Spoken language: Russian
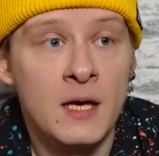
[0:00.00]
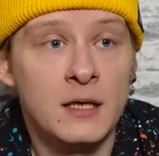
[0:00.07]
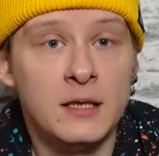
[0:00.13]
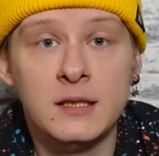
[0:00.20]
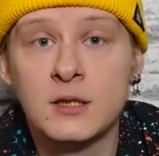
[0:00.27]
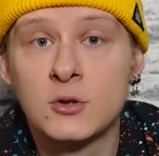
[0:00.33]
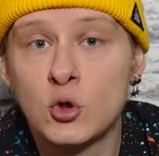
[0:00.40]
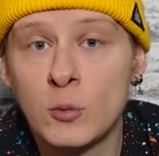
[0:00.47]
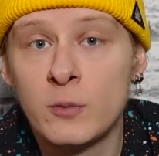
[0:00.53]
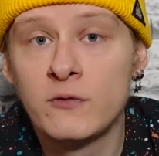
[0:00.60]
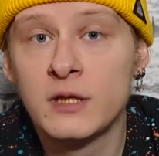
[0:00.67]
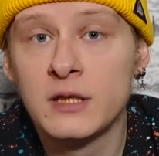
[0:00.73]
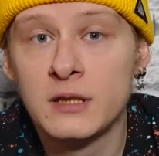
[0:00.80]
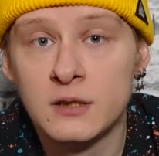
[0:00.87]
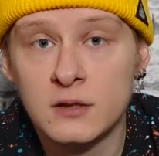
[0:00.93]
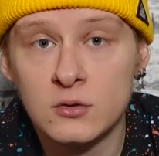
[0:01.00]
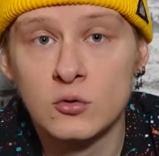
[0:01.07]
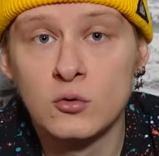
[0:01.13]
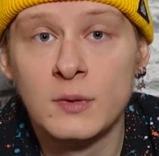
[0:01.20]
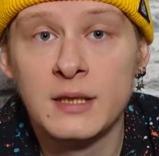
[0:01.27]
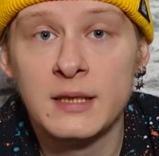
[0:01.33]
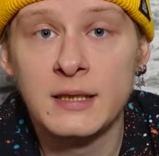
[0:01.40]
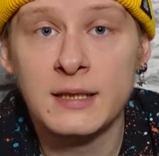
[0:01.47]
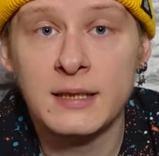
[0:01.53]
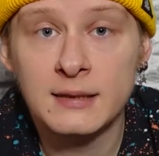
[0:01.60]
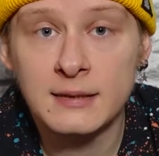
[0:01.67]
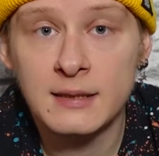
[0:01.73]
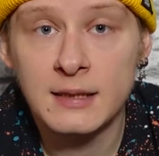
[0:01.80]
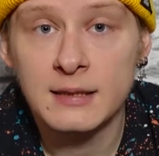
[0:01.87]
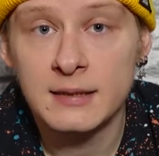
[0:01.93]
И кто бы вы думали,
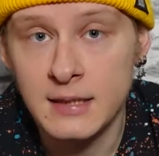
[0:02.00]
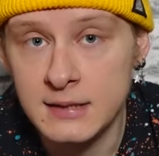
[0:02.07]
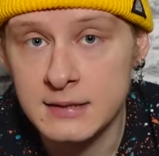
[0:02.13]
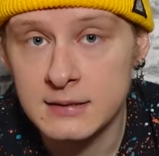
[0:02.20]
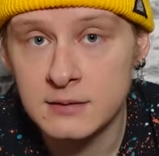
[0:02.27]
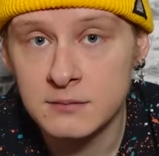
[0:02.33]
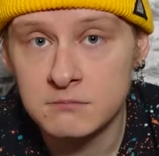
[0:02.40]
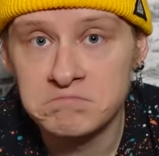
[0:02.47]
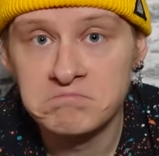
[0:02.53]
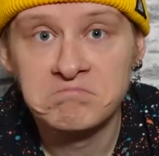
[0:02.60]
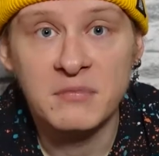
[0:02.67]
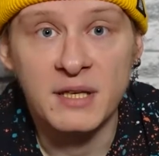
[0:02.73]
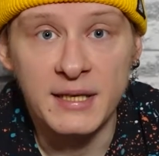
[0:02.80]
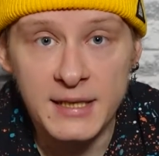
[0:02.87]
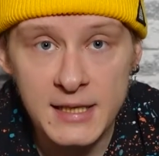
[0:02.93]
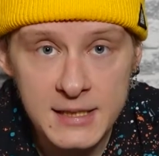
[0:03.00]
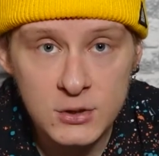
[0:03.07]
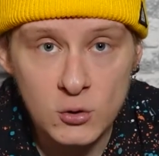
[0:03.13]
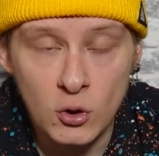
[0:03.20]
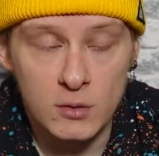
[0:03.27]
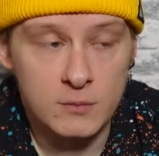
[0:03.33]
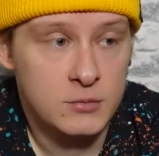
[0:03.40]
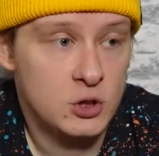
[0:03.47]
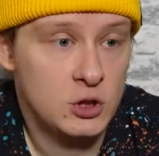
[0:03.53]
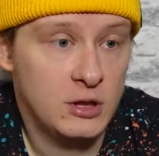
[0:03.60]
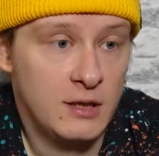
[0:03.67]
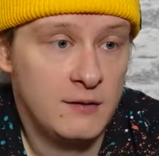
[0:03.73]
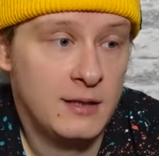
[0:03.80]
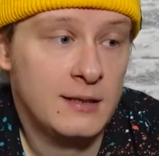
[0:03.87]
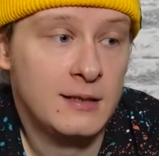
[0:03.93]
это есть? Иско,
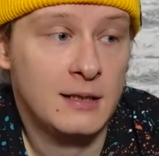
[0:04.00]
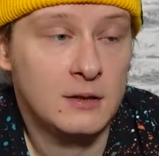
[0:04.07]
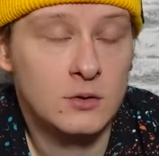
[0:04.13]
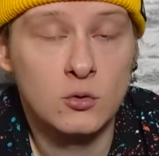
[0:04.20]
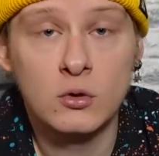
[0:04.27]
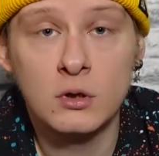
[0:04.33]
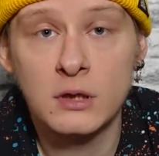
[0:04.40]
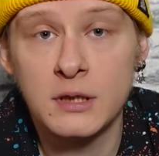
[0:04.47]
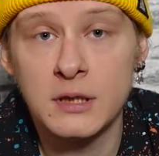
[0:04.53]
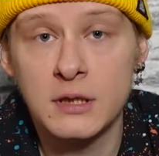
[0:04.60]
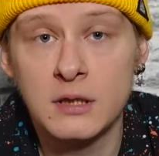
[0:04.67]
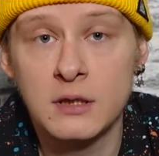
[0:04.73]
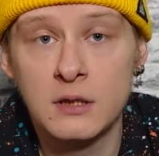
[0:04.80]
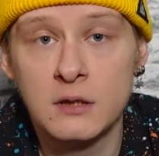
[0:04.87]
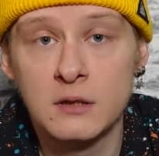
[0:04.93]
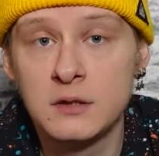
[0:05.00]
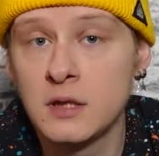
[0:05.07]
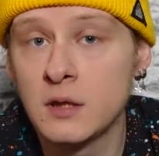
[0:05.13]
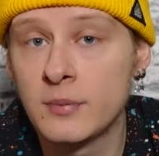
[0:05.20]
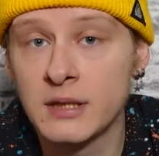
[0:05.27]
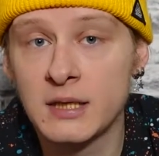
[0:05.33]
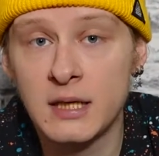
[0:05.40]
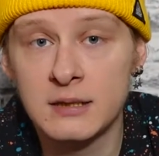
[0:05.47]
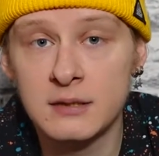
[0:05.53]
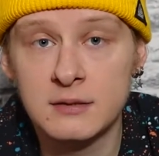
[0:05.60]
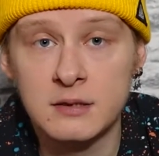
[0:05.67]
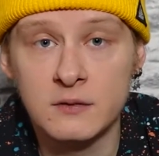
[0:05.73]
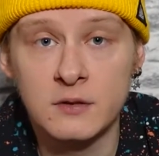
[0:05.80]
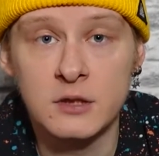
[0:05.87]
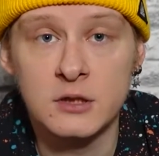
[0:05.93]
человек, который э, не
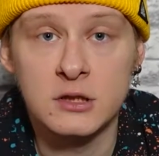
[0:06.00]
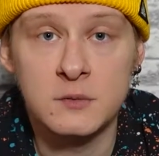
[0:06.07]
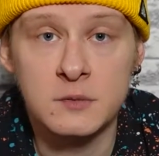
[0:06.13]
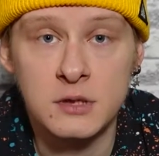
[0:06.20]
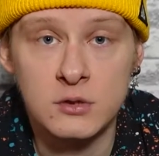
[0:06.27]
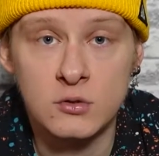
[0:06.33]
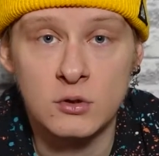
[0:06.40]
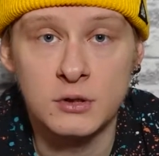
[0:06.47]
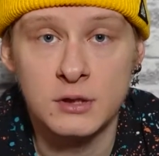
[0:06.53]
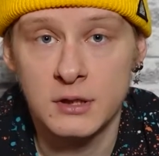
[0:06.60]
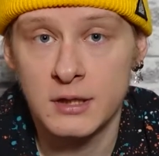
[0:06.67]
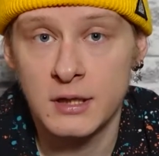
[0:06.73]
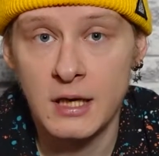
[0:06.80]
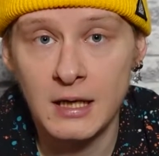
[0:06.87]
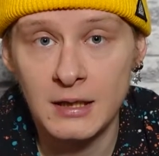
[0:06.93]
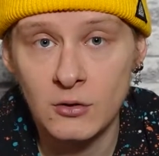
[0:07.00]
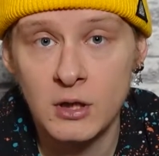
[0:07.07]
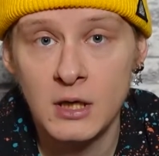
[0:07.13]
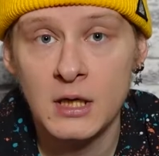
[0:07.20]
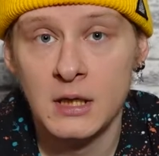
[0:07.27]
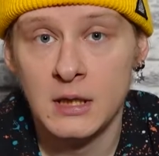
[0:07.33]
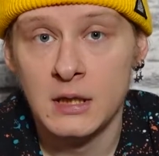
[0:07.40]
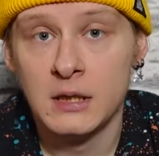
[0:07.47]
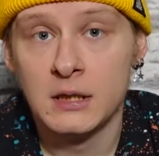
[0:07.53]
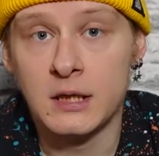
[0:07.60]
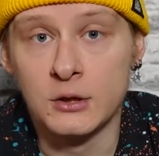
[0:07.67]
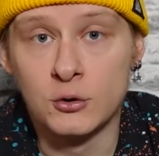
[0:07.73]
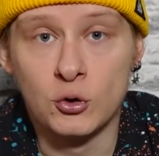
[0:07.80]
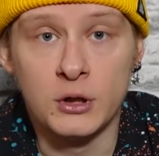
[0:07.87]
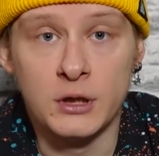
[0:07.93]
пригодился в нынешнем сезоне Реалу,
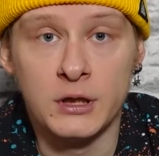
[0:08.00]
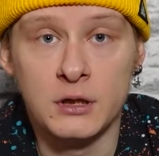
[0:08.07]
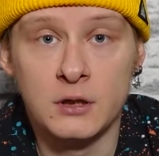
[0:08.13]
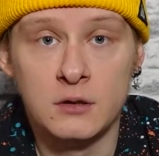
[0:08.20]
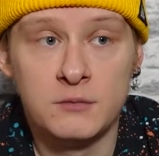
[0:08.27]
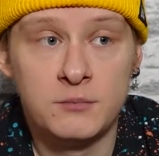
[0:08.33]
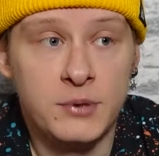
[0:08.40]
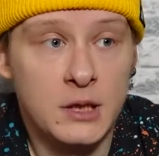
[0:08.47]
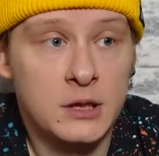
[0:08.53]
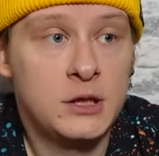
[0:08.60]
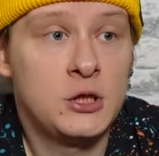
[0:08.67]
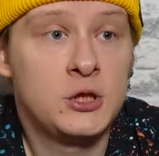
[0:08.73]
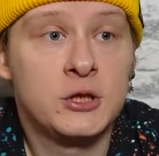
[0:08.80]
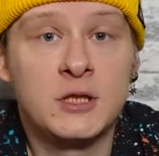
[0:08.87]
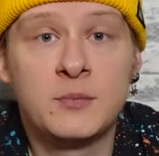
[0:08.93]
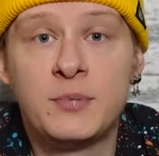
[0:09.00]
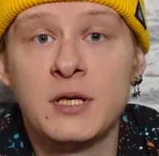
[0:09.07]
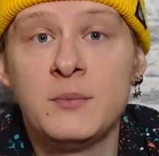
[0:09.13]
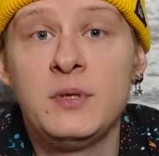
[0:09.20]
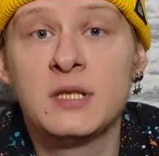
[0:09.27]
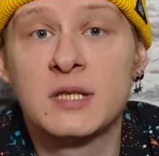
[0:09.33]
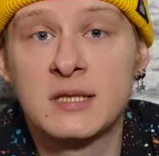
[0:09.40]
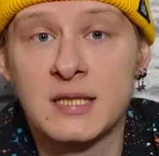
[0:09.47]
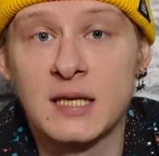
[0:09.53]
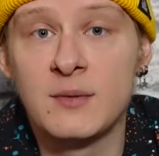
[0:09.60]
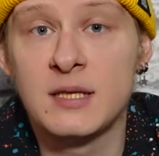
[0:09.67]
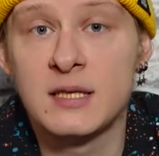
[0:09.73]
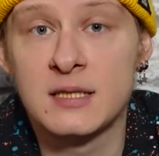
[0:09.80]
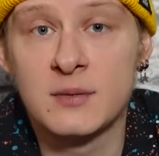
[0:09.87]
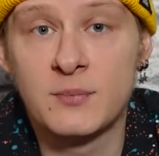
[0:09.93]
который практически прибит к
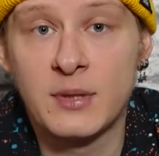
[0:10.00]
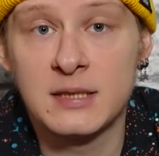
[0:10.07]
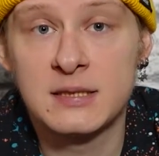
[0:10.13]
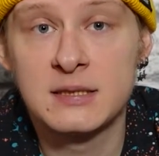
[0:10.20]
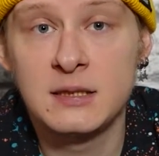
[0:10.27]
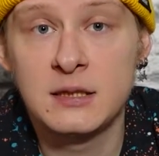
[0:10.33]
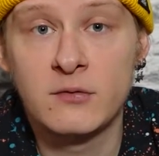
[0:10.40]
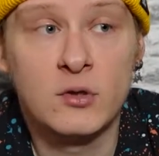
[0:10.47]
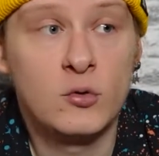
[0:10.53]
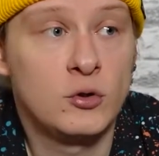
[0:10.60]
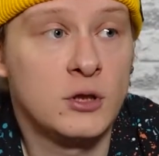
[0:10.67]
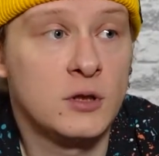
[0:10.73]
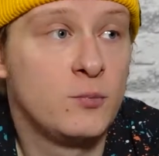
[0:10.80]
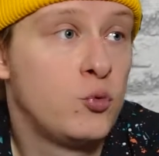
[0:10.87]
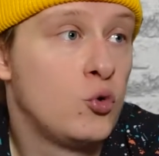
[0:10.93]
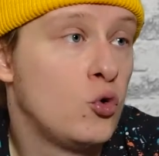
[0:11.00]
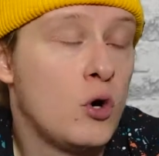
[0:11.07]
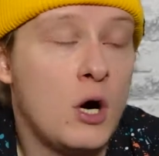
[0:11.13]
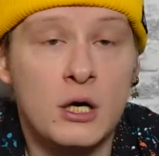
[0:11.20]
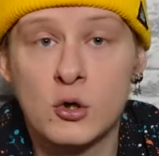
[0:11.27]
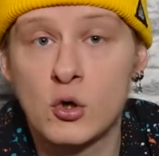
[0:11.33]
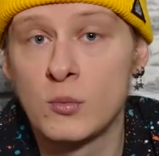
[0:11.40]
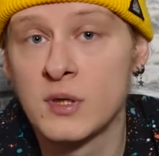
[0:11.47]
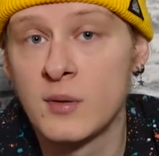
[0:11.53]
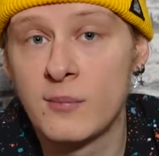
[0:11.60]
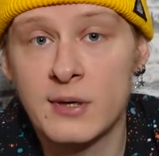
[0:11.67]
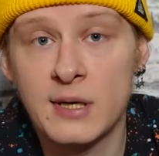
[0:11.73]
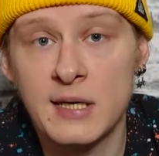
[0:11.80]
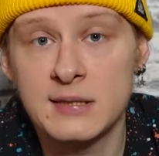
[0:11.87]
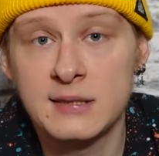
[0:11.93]
самейке запасных, выходит по огромным
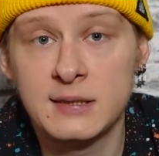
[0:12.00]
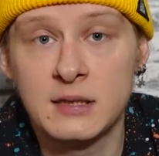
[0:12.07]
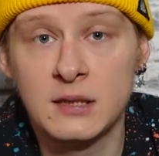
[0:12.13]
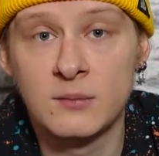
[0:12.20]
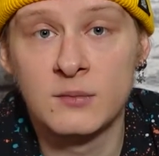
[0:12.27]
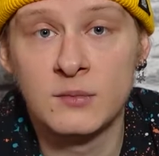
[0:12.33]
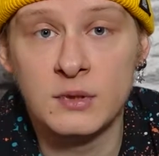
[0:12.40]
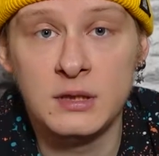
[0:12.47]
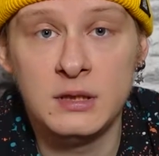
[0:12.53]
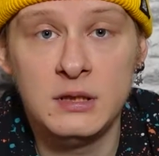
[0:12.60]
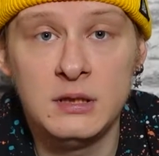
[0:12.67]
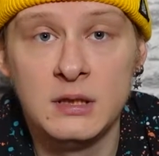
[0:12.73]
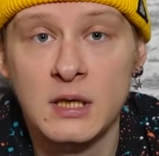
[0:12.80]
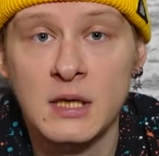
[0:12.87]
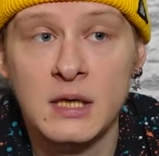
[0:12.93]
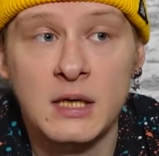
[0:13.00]
праздникам и